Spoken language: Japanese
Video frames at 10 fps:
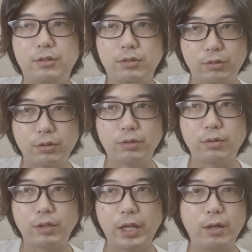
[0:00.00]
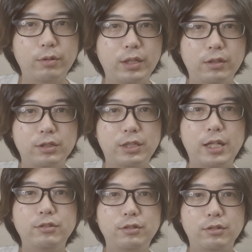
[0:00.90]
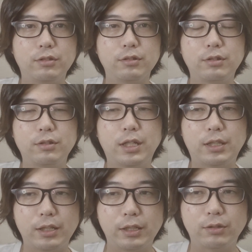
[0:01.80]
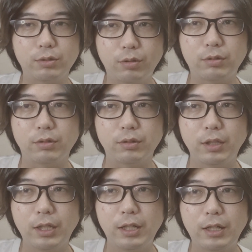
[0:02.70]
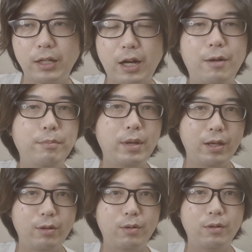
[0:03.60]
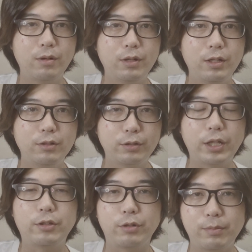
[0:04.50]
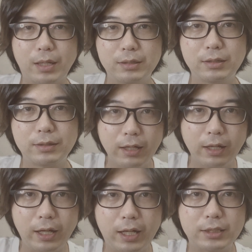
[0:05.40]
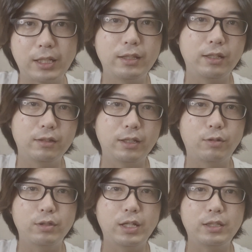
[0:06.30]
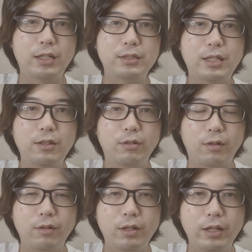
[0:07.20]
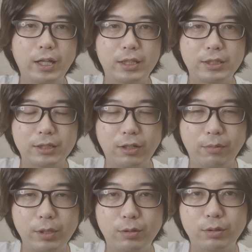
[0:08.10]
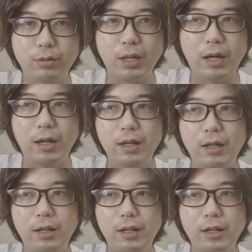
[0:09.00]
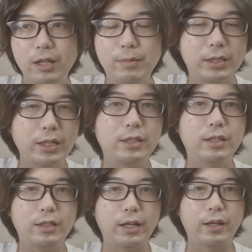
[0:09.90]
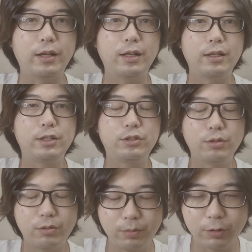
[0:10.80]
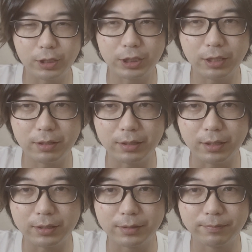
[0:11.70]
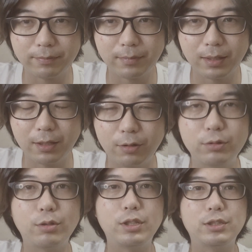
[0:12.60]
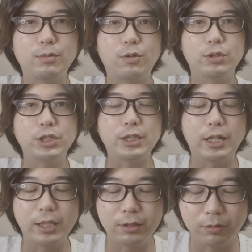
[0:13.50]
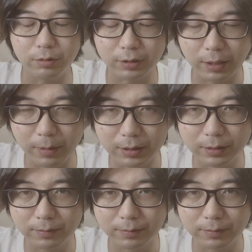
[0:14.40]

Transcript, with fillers: ずっとその芸を貫く姿にすごく感銘を受けております。映画チャンネルでこんなにたくさんの江頭さんを見ることが今できてて、非常に僕は幸せです。本当にいつも更新ありがとうございます。